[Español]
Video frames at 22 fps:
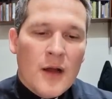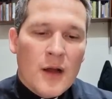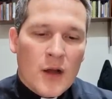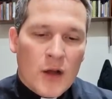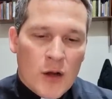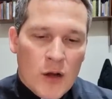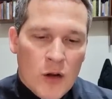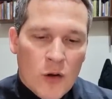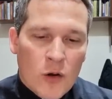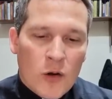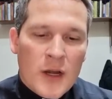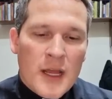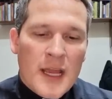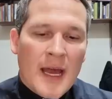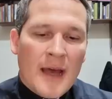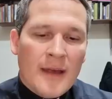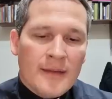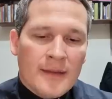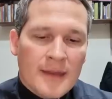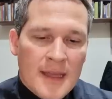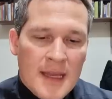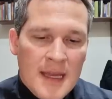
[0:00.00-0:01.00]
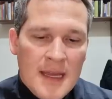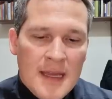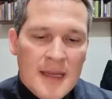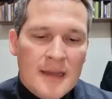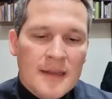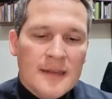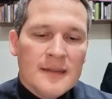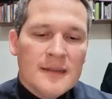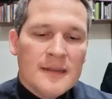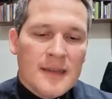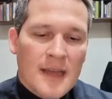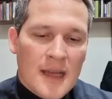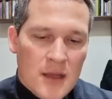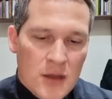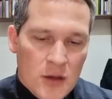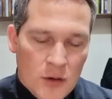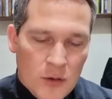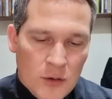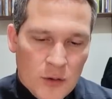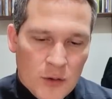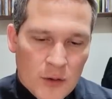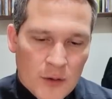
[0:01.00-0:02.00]
Gloria a ti,
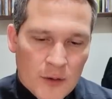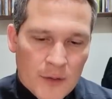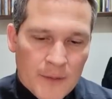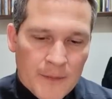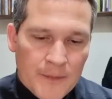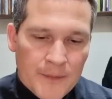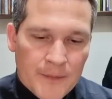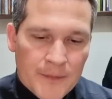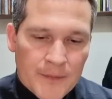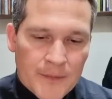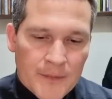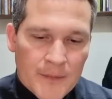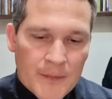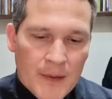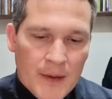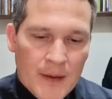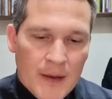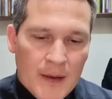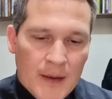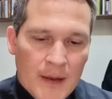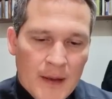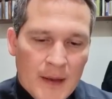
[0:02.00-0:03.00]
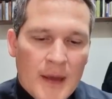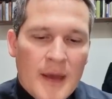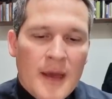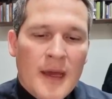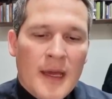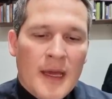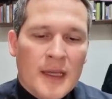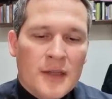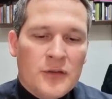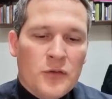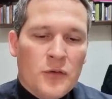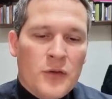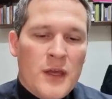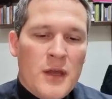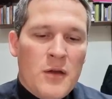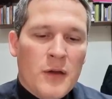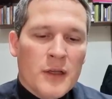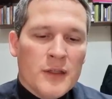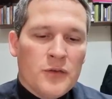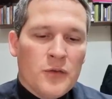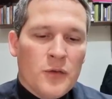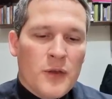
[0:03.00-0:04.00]
Señor. Jesús
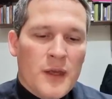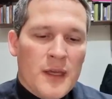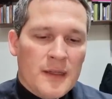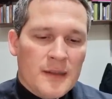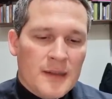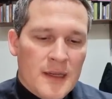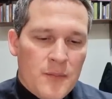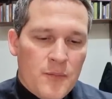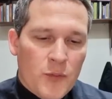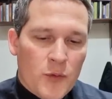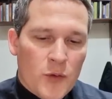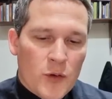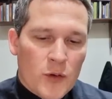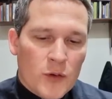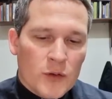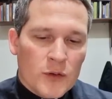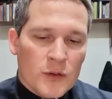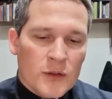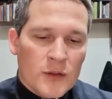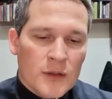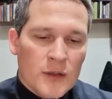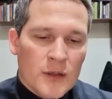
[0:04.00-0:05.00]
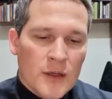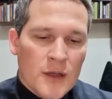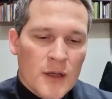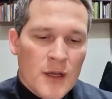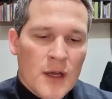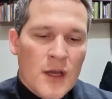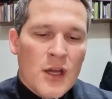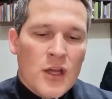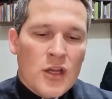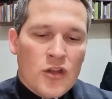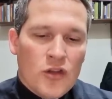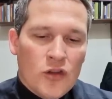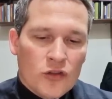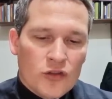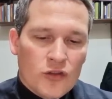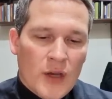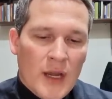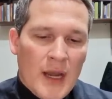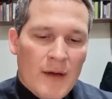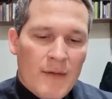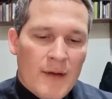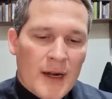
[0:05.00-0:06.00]
dijo a sus discípulos, Yo
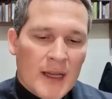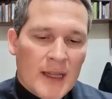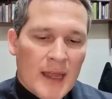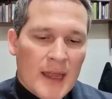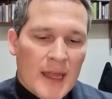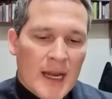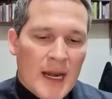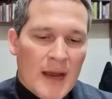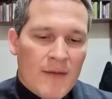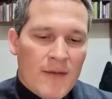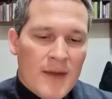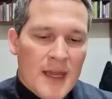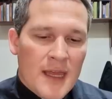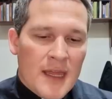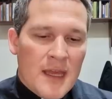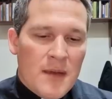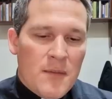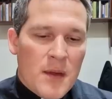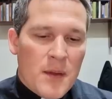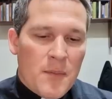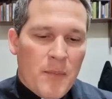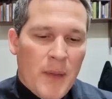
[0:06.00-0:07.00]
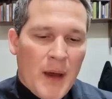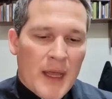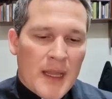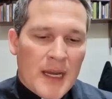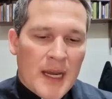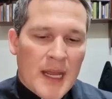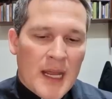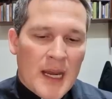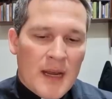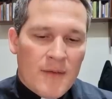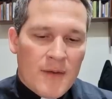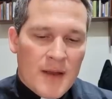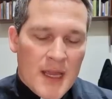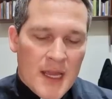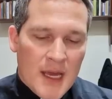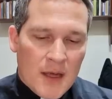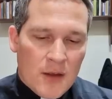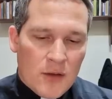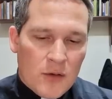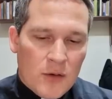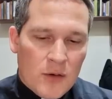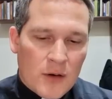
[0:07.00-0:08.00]
soy la verdadera vid y mi Padre es el
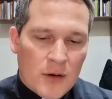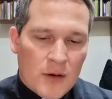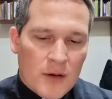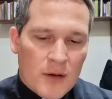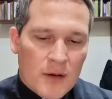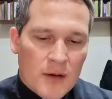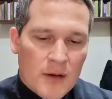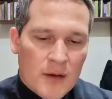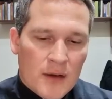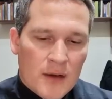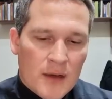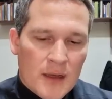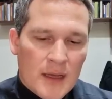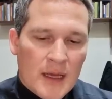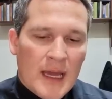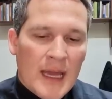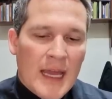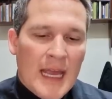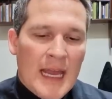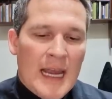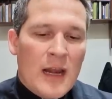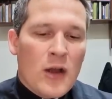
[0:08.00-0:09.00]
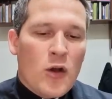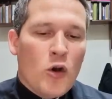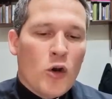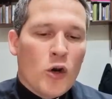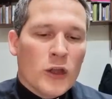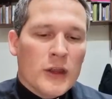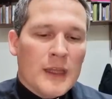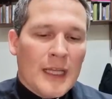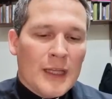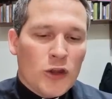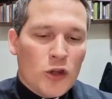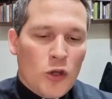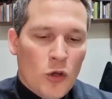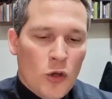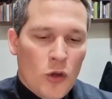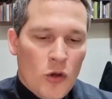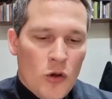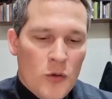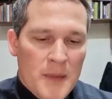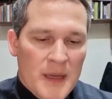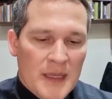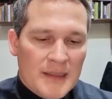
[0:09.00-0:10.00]
viñador. Él corta
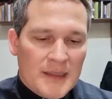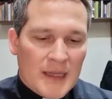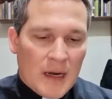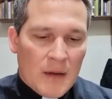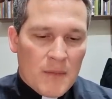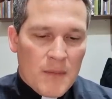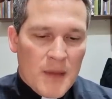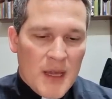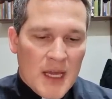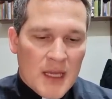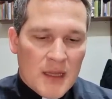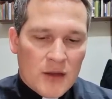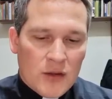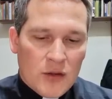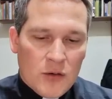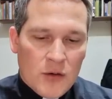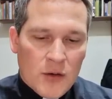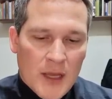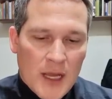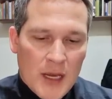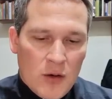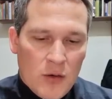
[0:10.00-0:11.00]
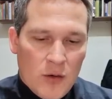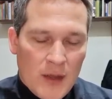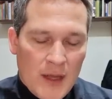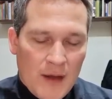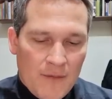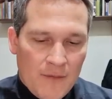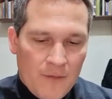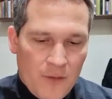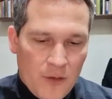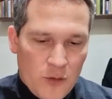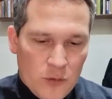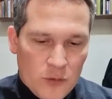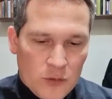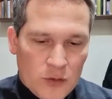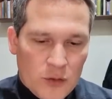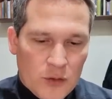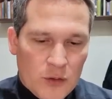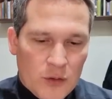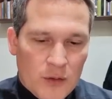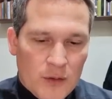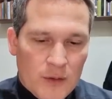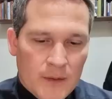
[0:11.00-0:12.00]
todos mis sarmientos que no dan
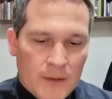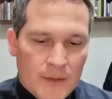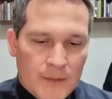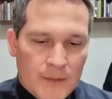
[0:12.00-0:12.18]
fruto.